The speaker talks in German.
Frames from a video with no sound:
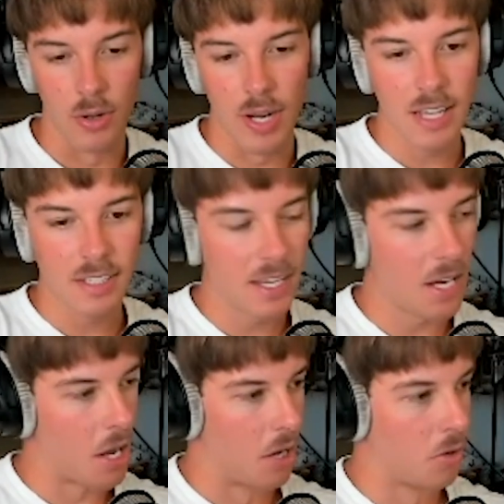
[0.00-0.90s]
Ja, nice,
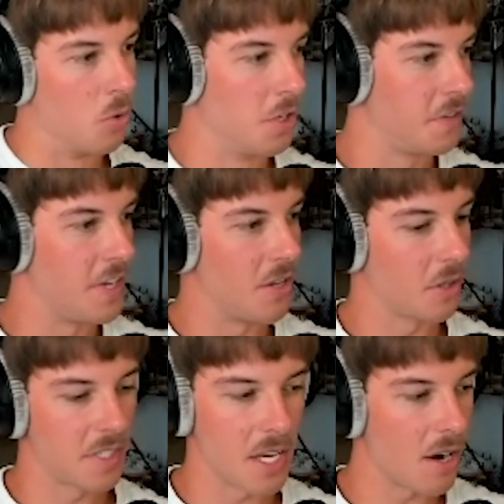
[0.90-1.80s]
Digga. Cooles Video
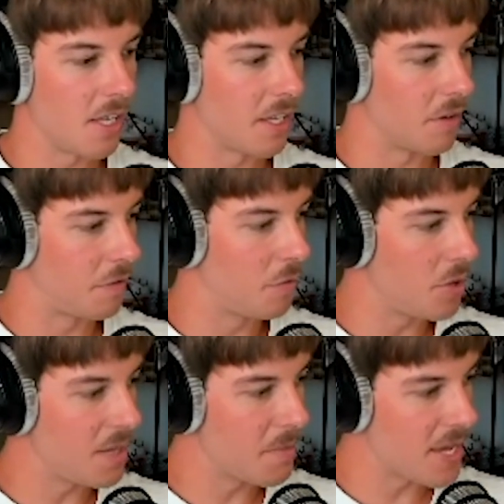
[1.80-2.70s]
gesehen, Alter.
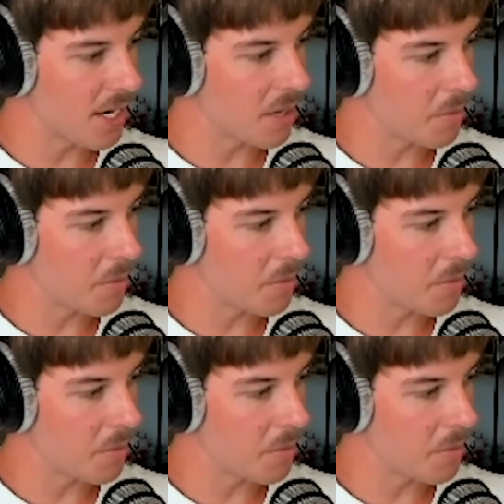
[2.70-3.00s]
Fühle ich mega,